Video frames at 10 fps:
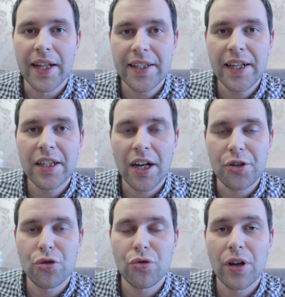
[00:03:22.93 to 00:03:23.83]
Отдельно
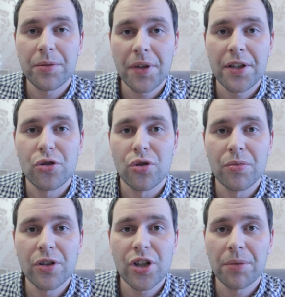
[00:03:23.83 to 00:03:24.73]
хочу отметить, что
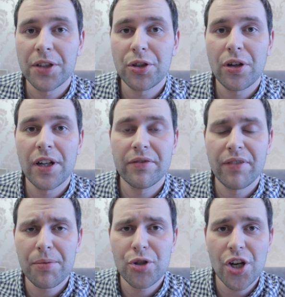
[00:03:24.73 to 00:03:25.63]
малышам до трех лет
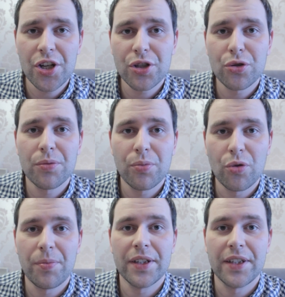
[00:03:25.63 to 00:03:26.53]
вообще не стоит
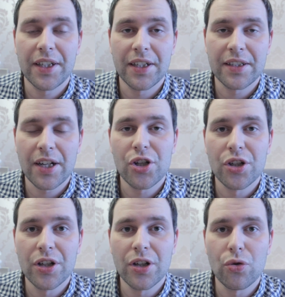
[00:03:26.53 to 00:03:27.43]
покупать таких
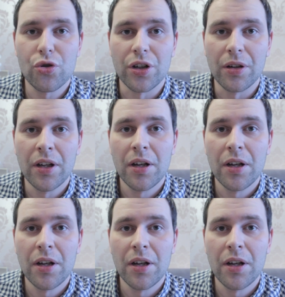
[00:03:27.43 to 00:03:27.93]
страшных игрушек.